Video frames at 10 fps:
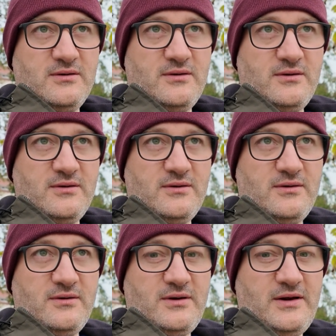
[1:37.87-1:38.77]

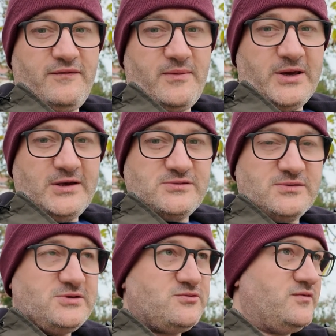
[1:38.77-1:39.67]
la
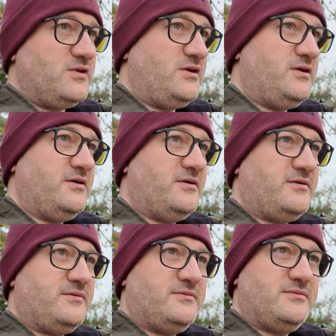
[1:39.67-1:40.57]
fabrication des
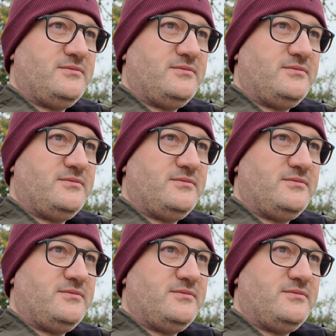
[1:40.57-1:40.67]
souvenirs,